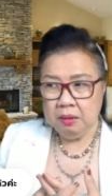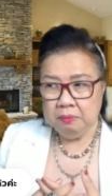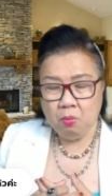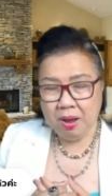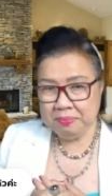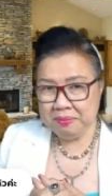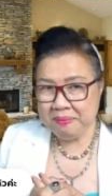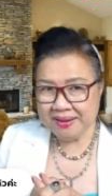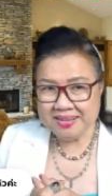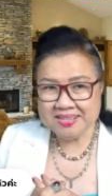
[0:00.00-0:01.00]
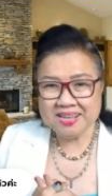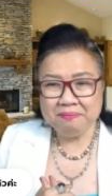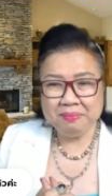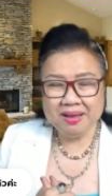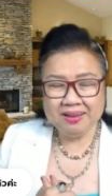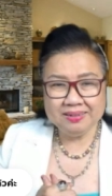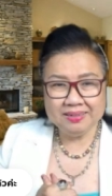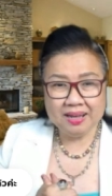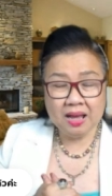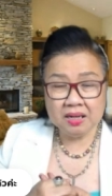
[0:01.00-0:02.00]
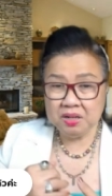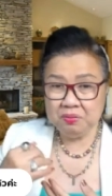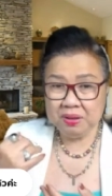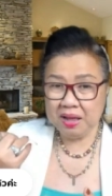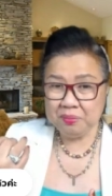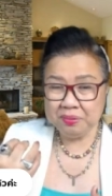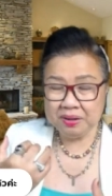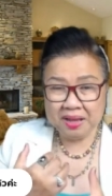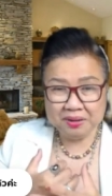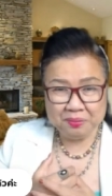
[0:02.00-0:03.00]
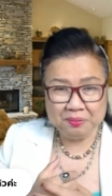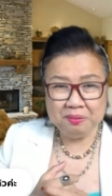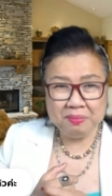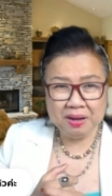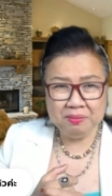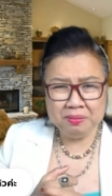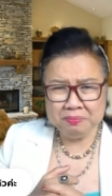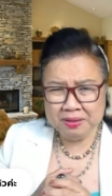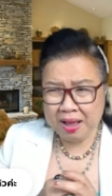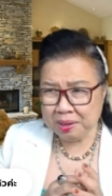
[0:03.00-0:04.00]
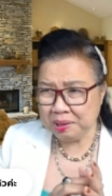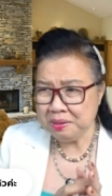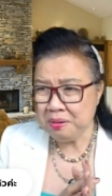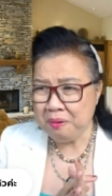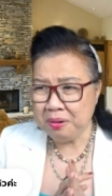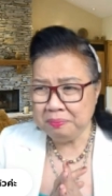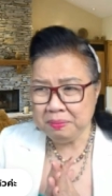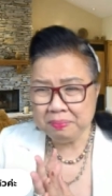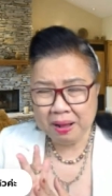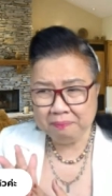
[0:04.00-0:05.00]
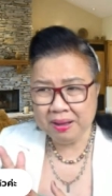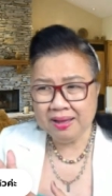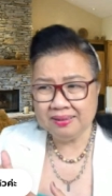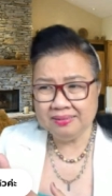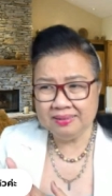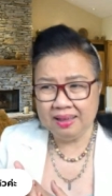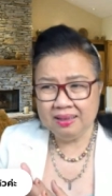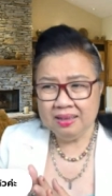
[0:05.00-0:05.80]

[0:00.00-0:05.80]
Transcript: เมื่อวานพี่ปาดีใจมากเลยนะคะที่เวลาคนไข้โทรเข้ามาแล้วว่าอยากซื้อของกับพี่ปามากเลยอ่ะ